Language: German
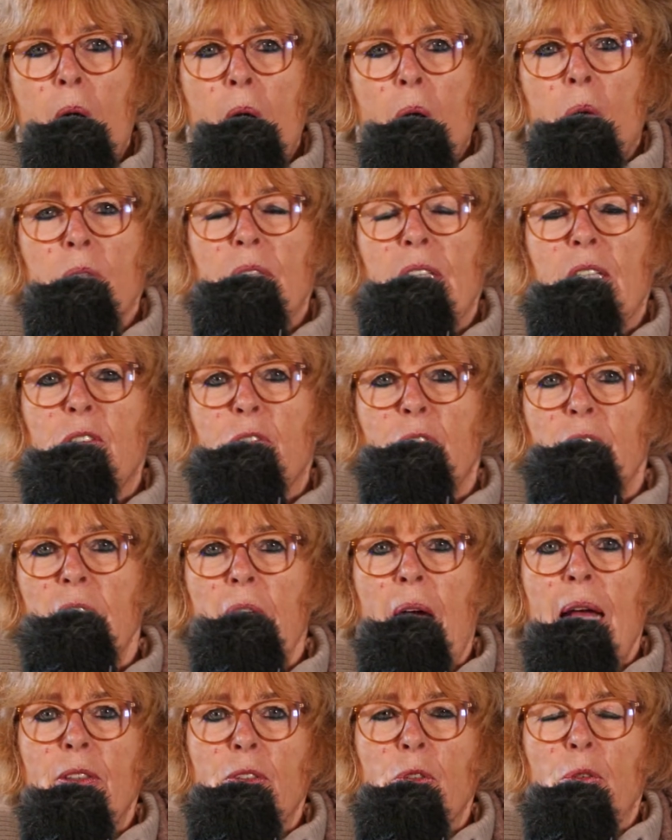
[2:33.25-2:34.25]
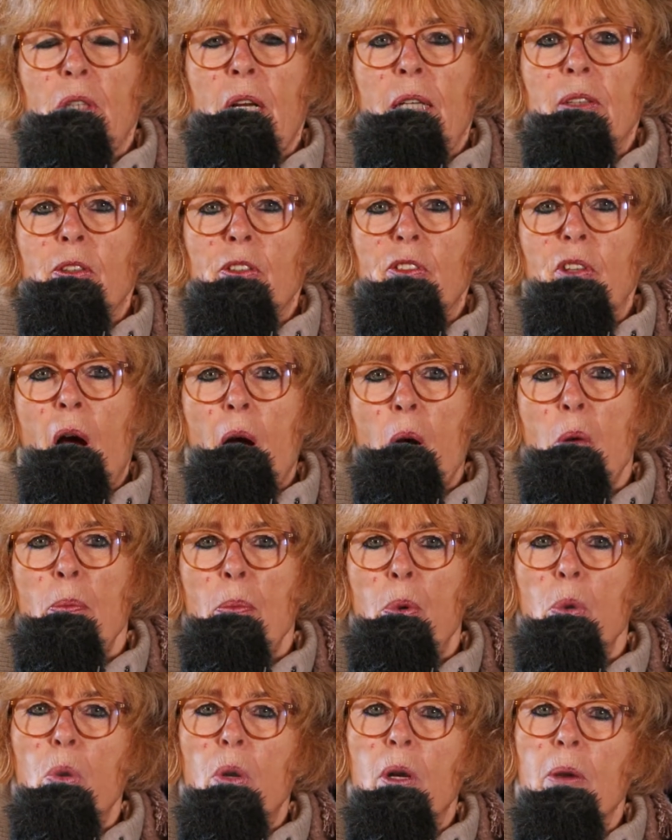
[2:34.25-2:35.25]
Und jetzt wird ein sogenanntes
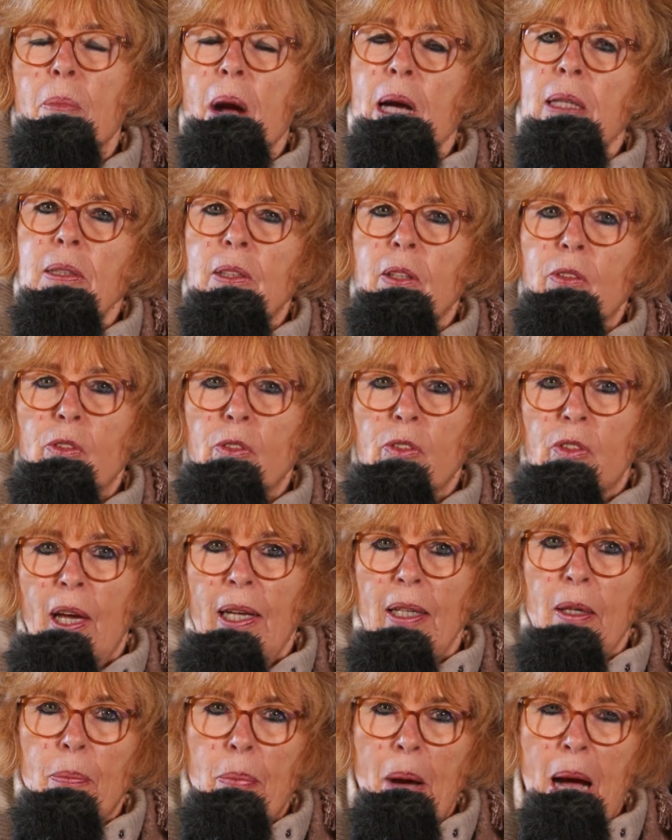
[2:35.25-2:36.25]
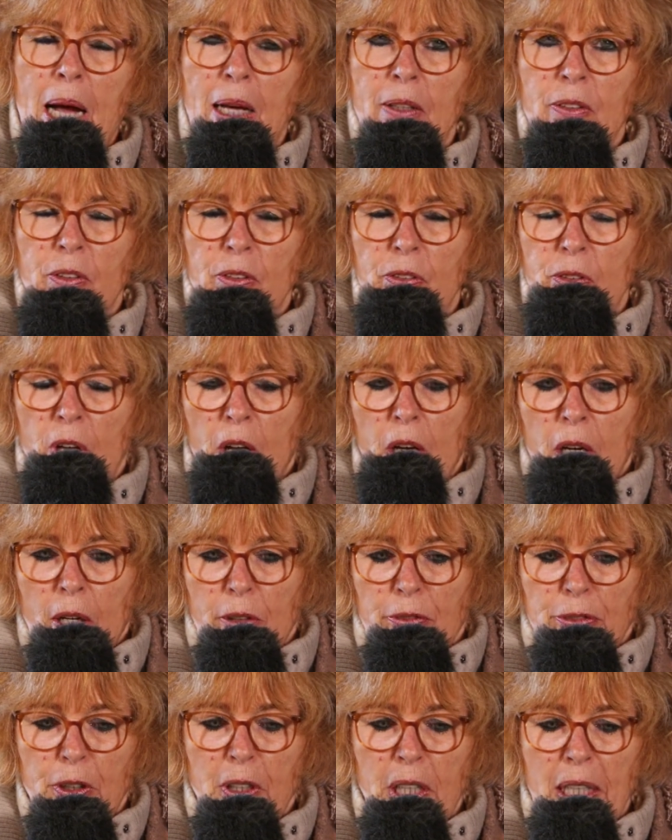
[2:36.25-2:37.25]
Raumbuch gemacht. Das ist eine Basis
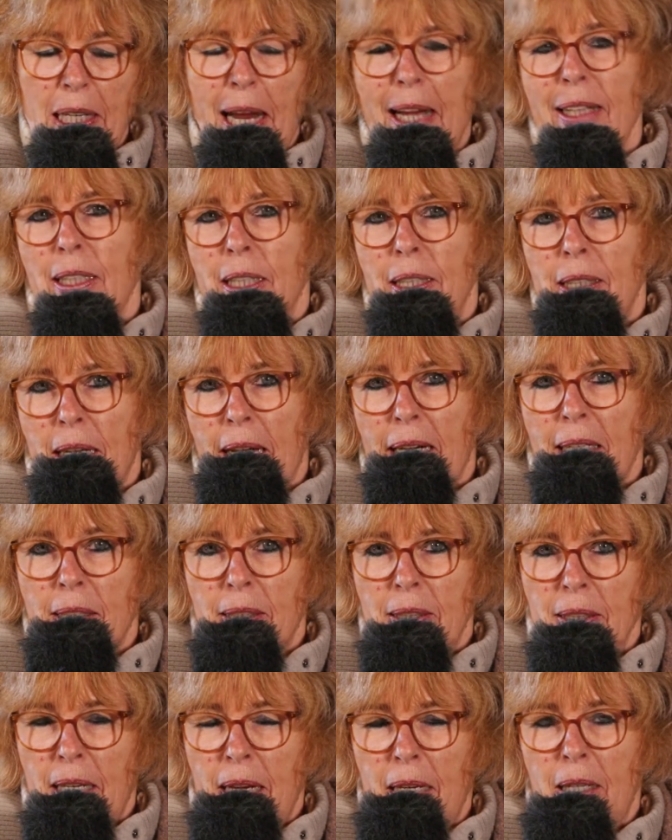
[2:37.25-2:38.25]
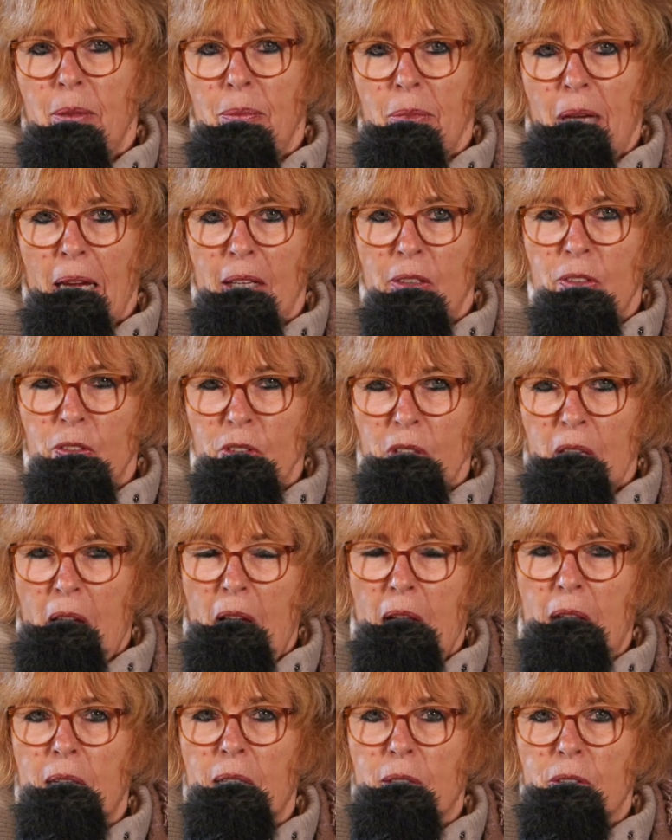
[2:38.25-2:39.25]
für den Architekten, der im nächsten
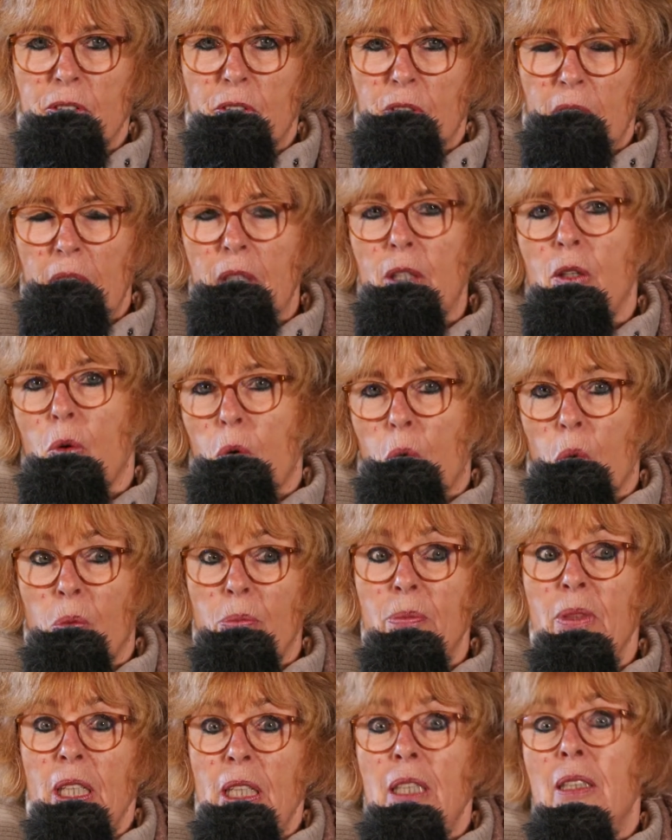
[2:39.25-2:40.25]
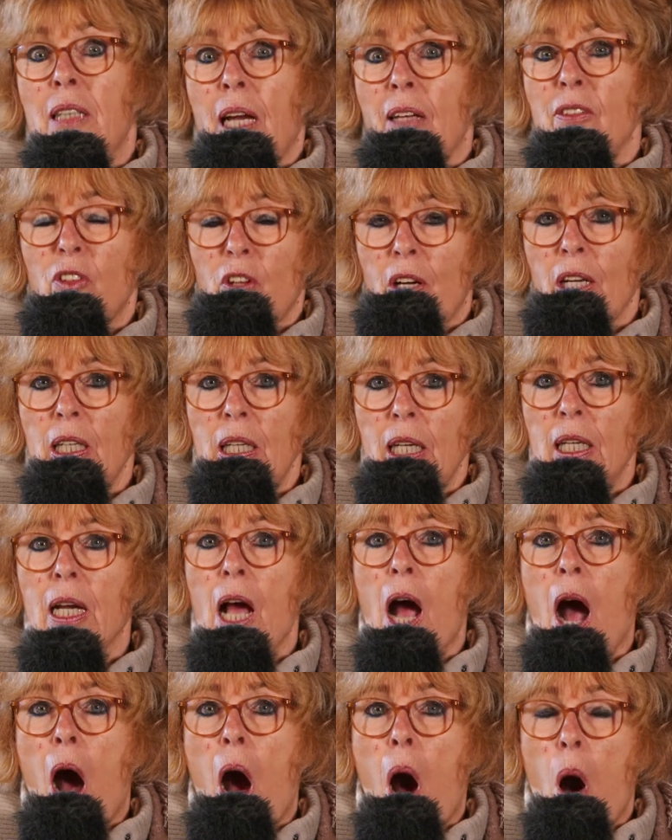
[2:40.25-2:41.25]
Jahr sich um die tatsächliche
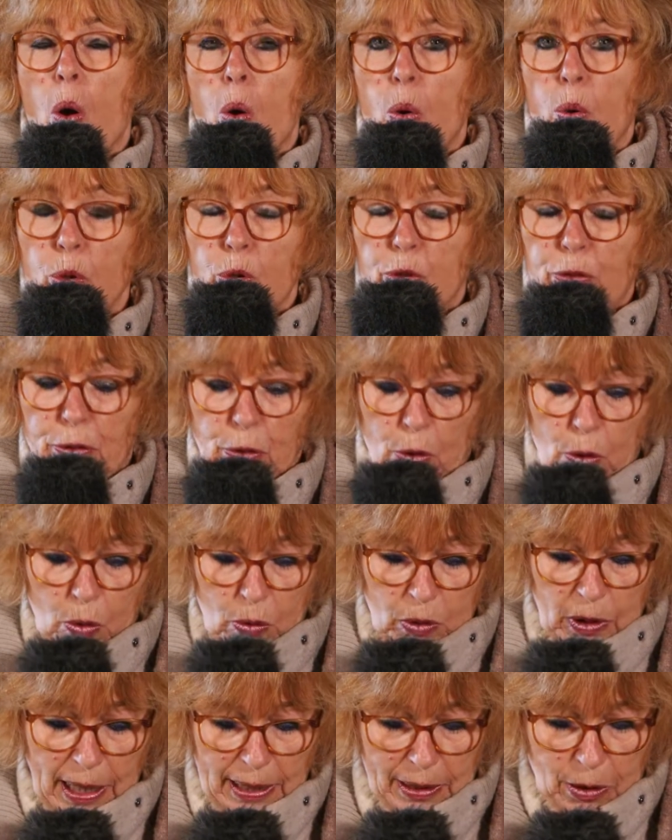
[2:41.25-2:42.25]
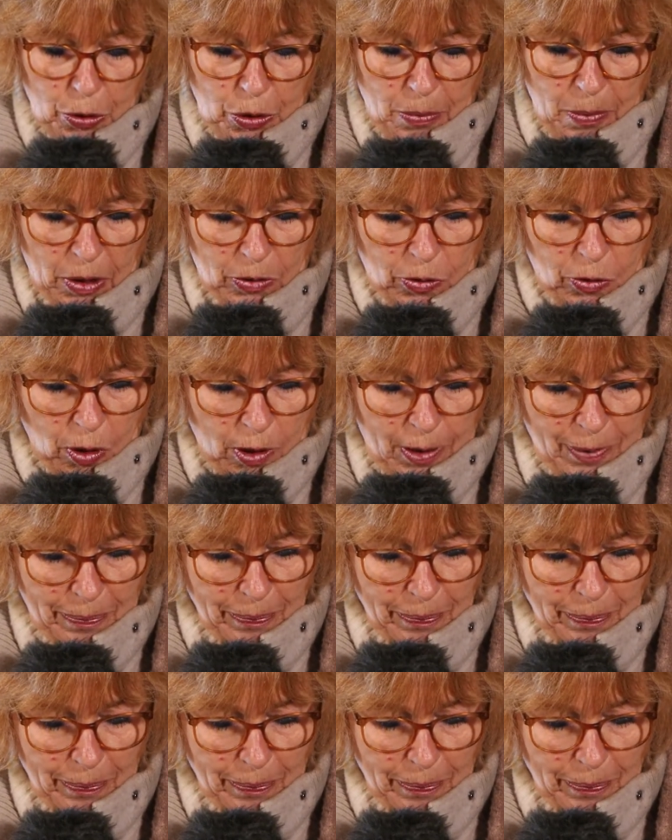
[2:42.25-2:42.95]
Ausführung denn kümmern soll.